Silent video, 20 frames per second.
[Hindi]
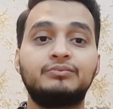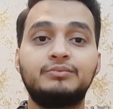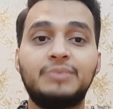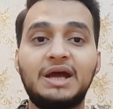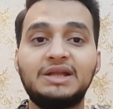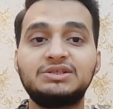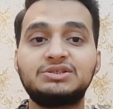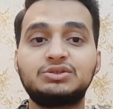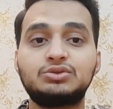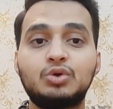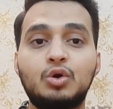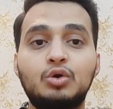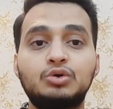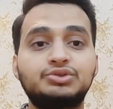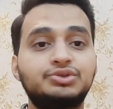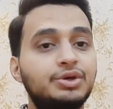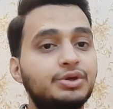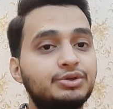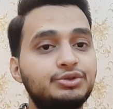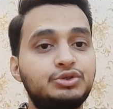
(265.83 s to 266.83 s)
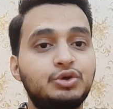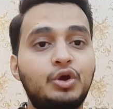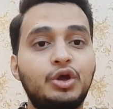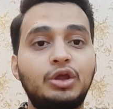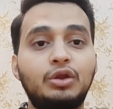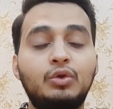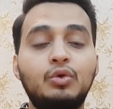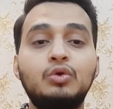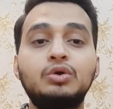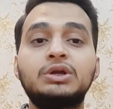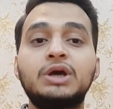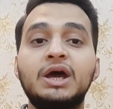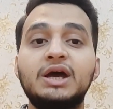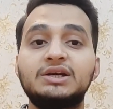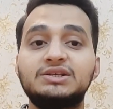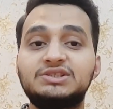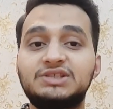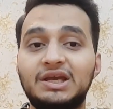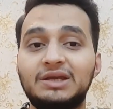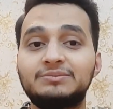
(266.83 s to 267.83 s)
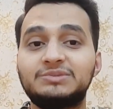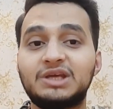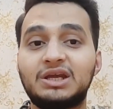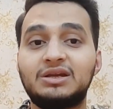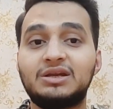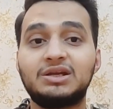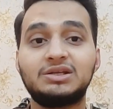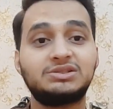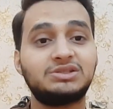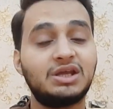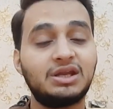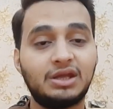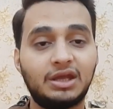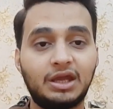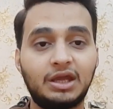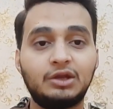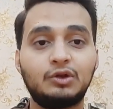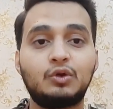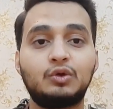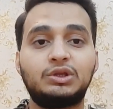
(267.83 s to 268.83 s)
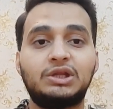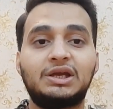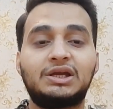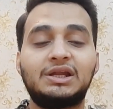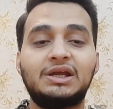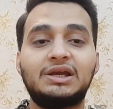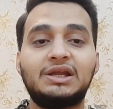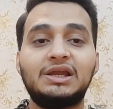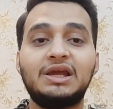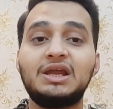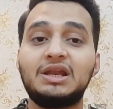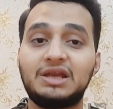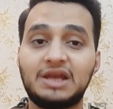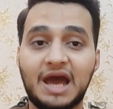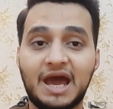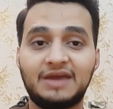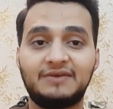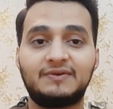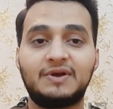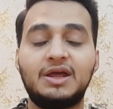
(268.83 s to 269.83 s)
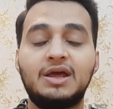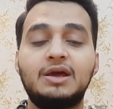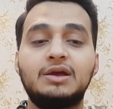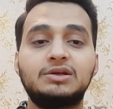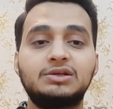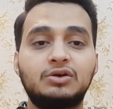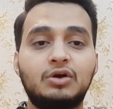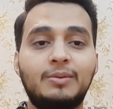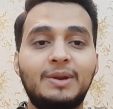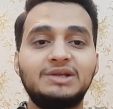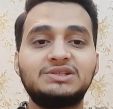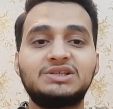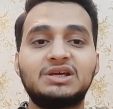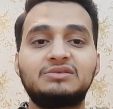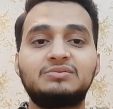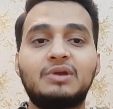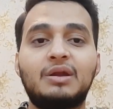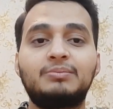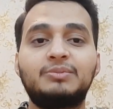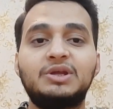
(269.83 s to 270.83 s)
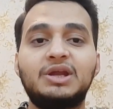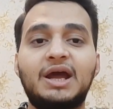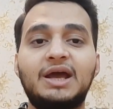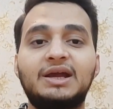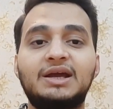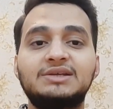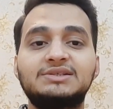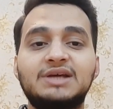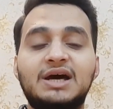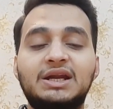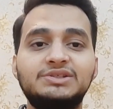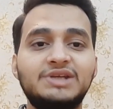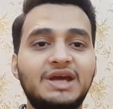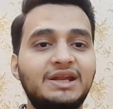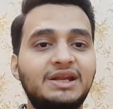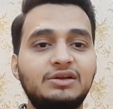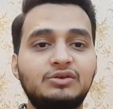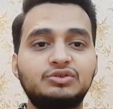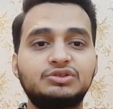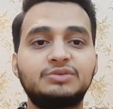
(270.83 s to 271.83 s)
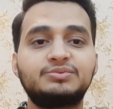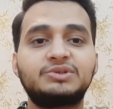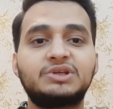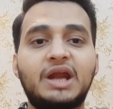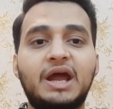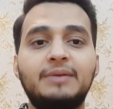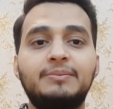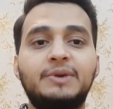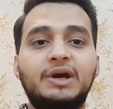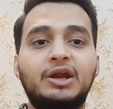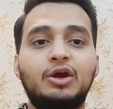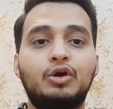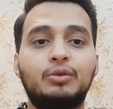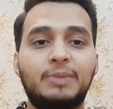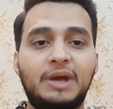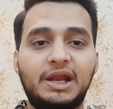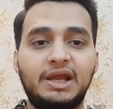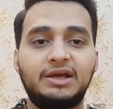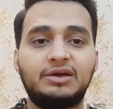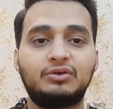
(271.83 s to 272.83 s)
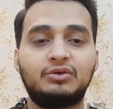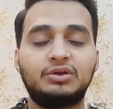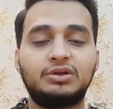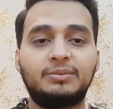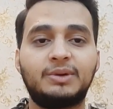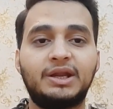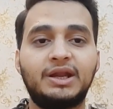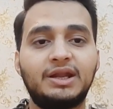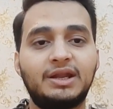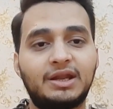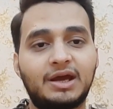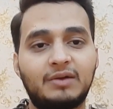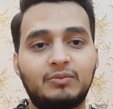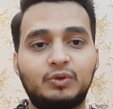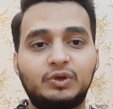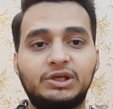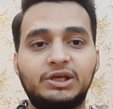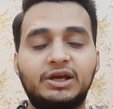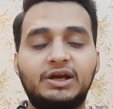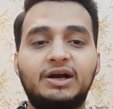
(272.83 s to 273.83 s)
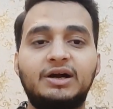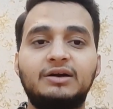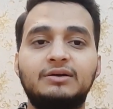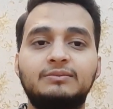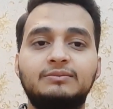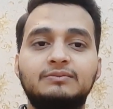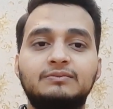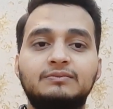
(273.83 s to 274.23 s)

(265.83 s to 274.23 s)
बेन स्टोक्स जोए रूट जेम्स एंडरसन इनको देखने के लिए लाइव कमेंट सेक्शन में अपनी राय का इजाज़ चैनल को सब्सक्राइब करें और बेल आइकन को दबाना ना भूलिएगा